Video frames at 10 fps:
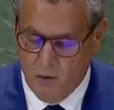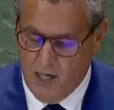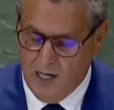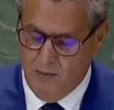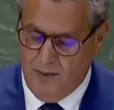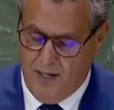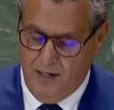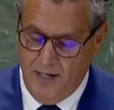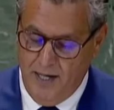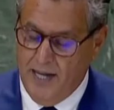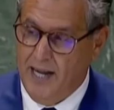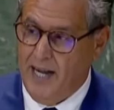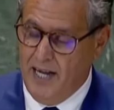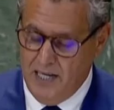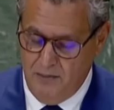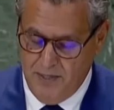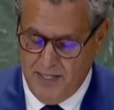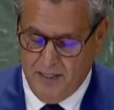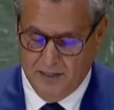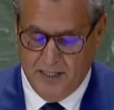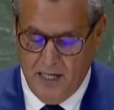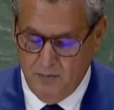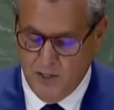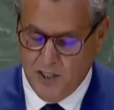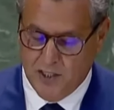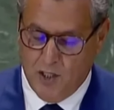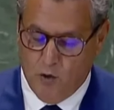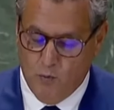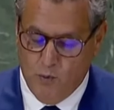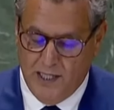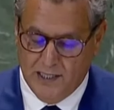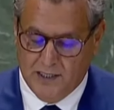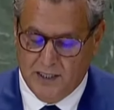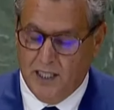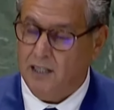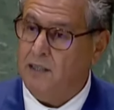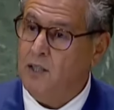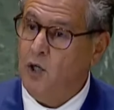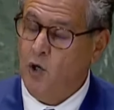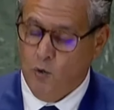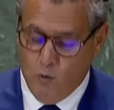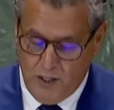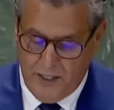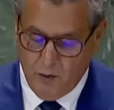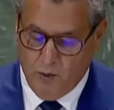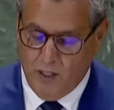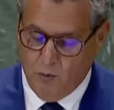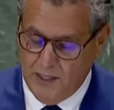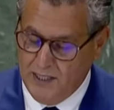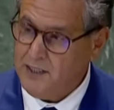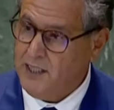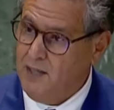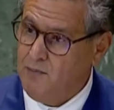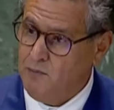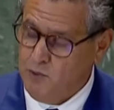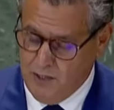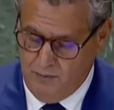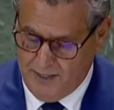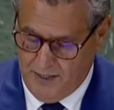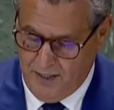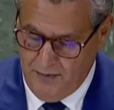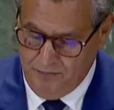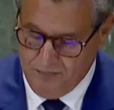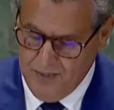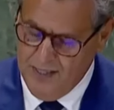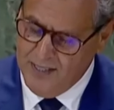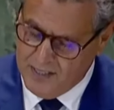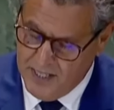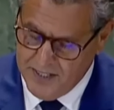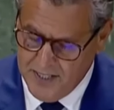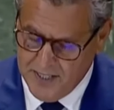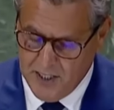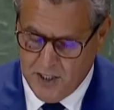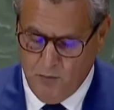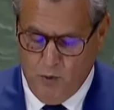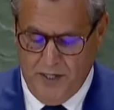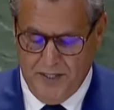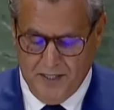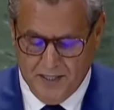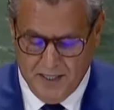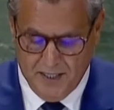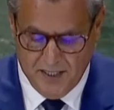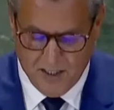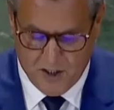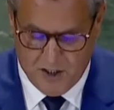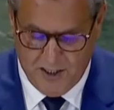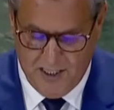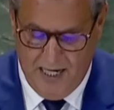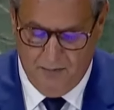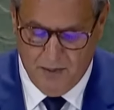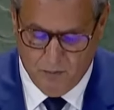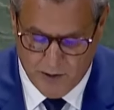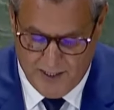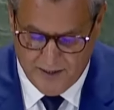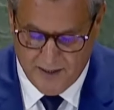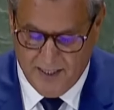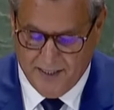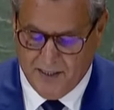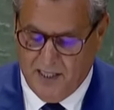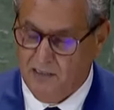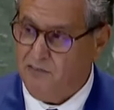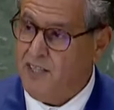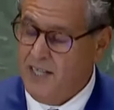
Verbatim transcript: مقاربة عالمية دامجة تقوم على الثقة والحوار والاحترام المتبادل ثانيا يجب أن يرتكز تجديد العمل متعدد الأطراف